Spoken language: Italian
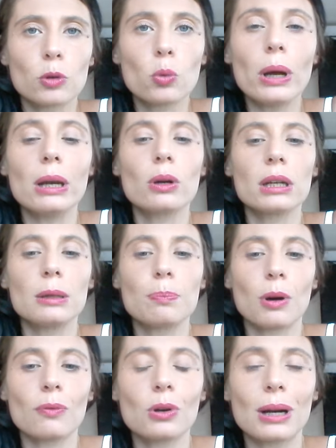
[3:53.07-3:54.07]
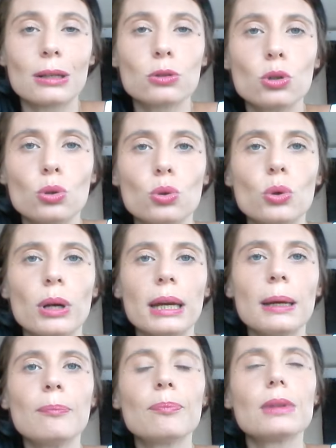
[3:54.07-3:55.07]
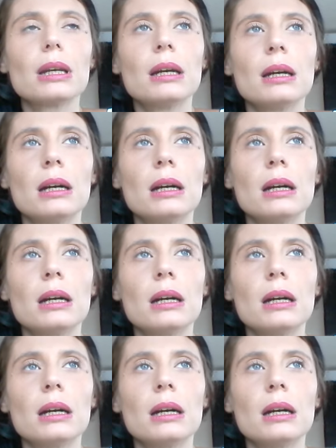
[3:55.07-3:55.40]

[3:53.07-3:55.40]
quello che ti provoca il dolore,